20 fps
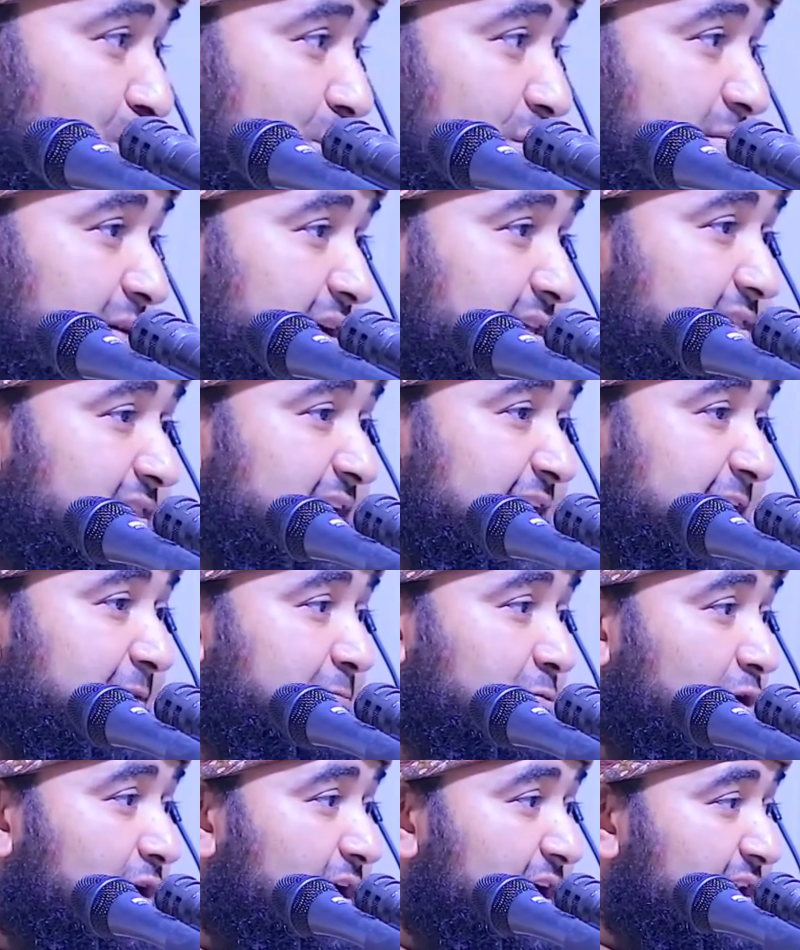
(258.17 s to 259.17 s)
ওই ব্যক্তি এই
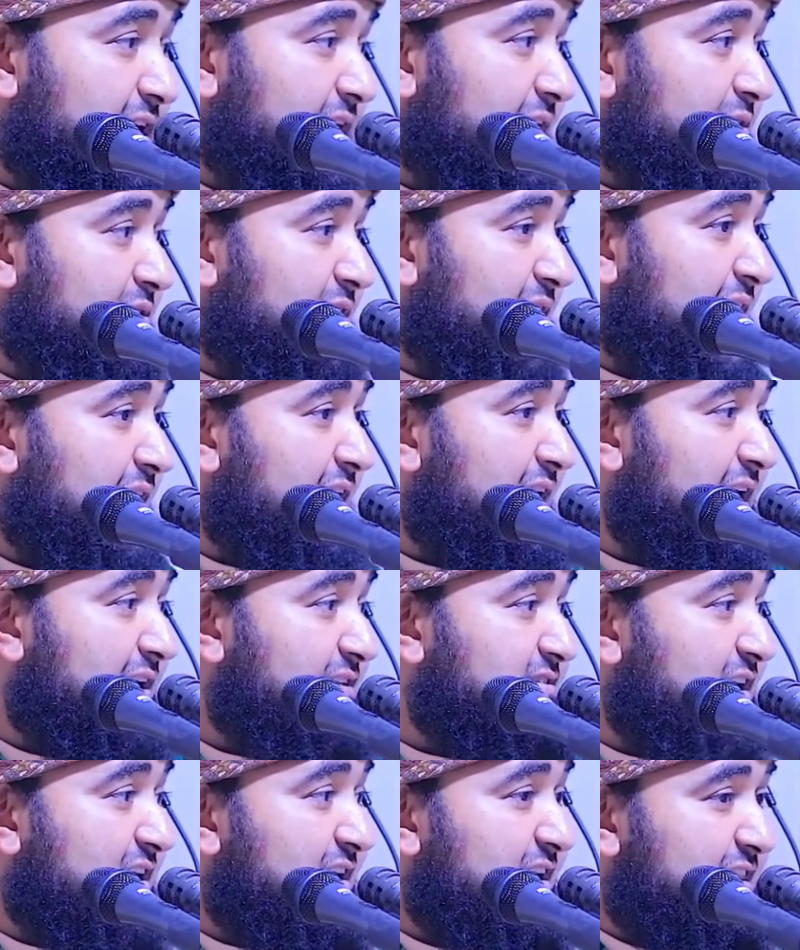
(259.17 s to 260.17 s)
ভয়ের কারণে
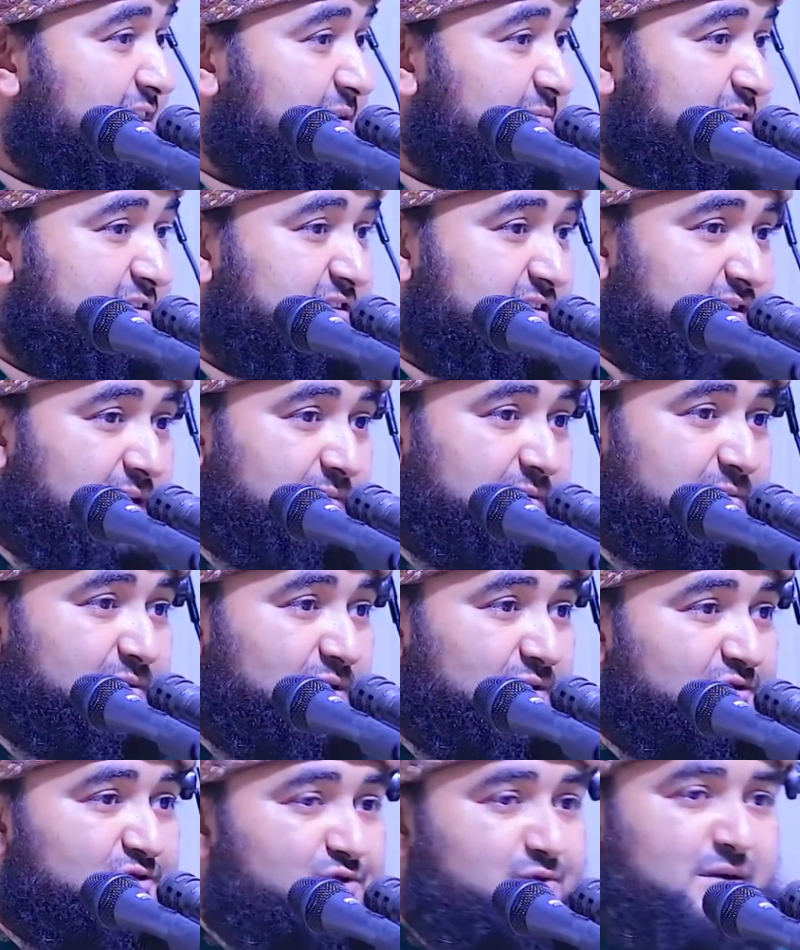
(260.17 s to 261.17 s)
আল্লাহর জান্নাতে বেশি যাবে
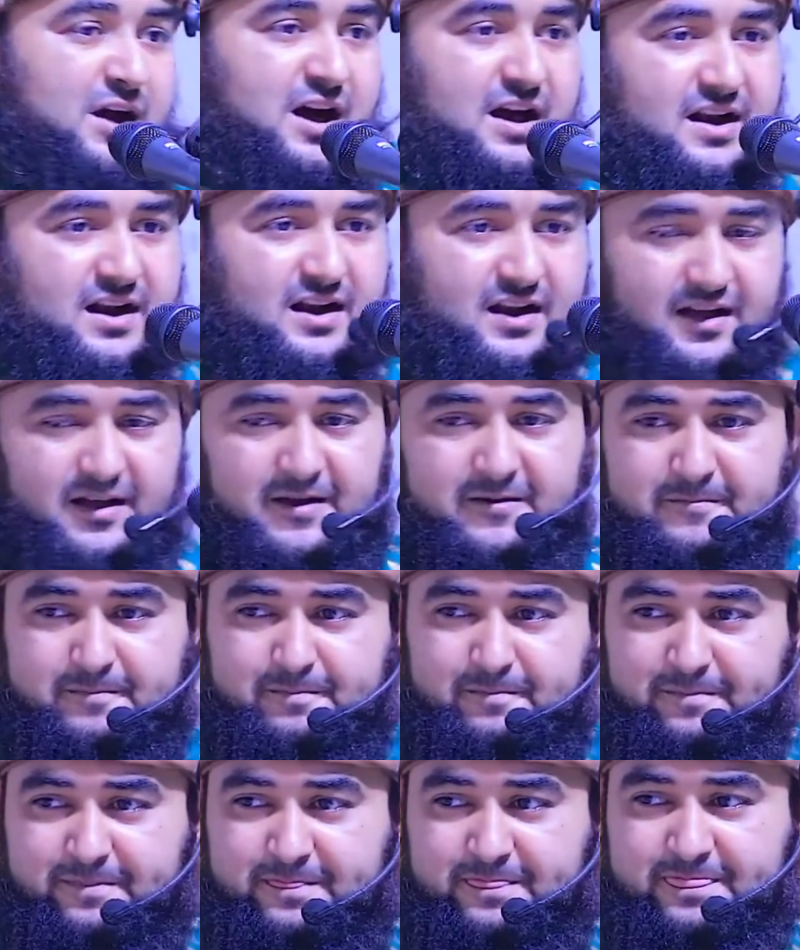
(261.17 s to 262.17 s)
বলুন সুভান আল্লাহ
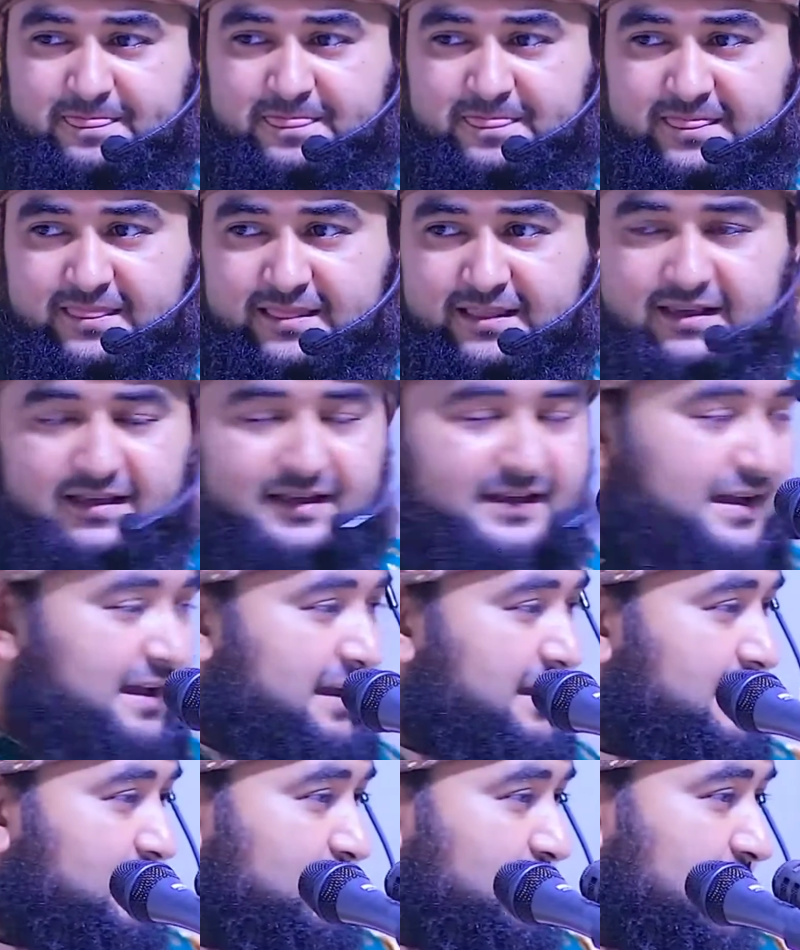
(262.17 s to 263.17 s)

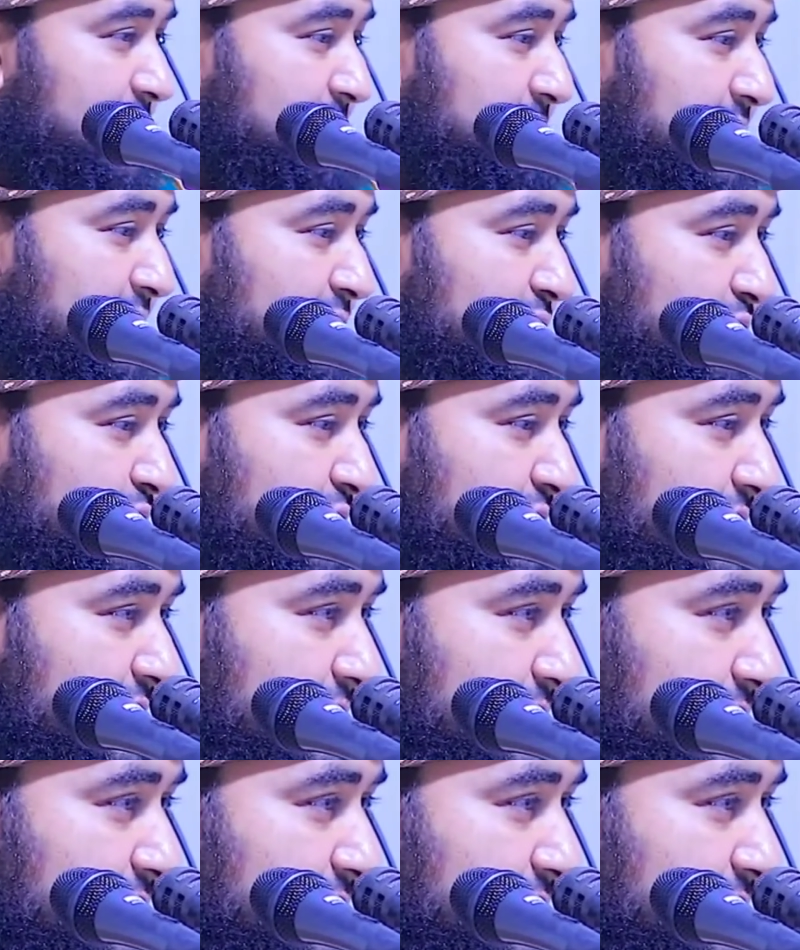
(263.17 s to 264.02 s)
কয় নাম্বার গুণ